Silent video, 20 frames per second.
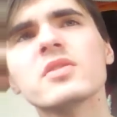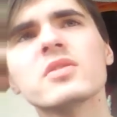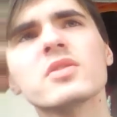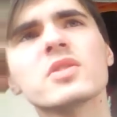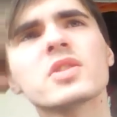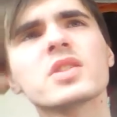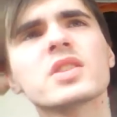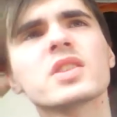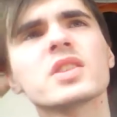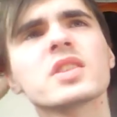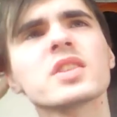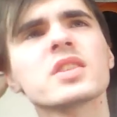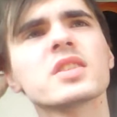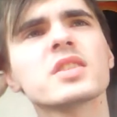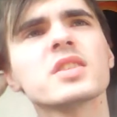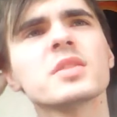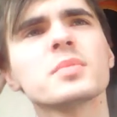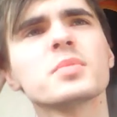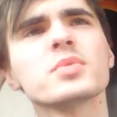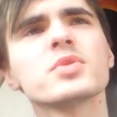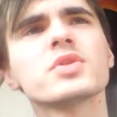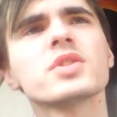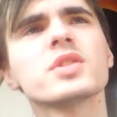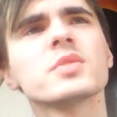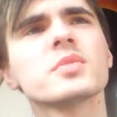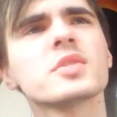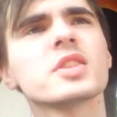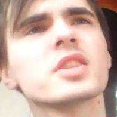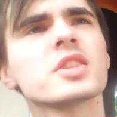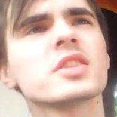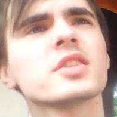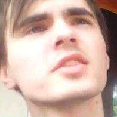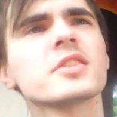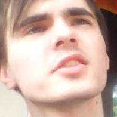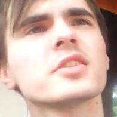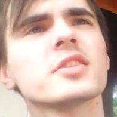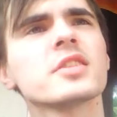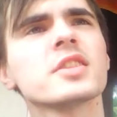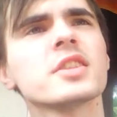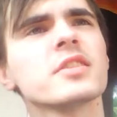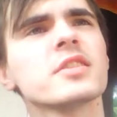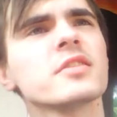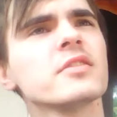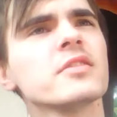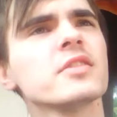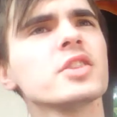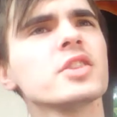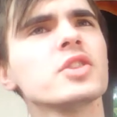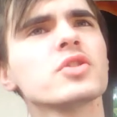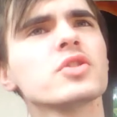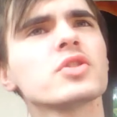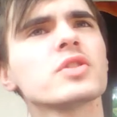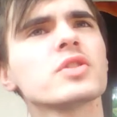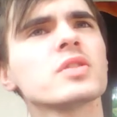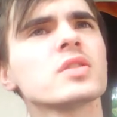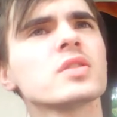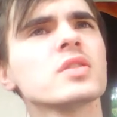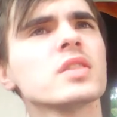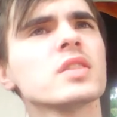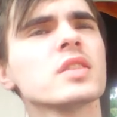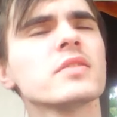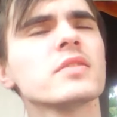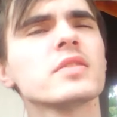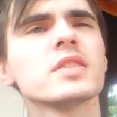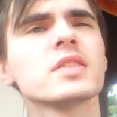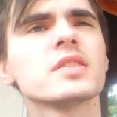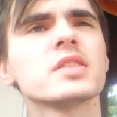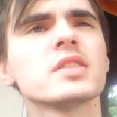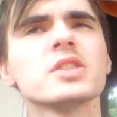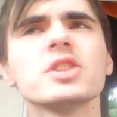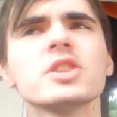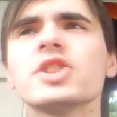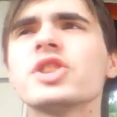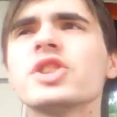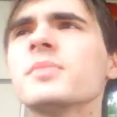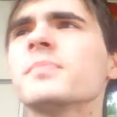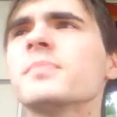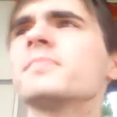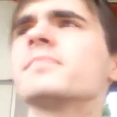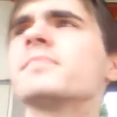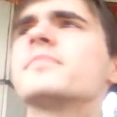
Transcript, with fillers: Вот так, допустим, как на видео на фанстече.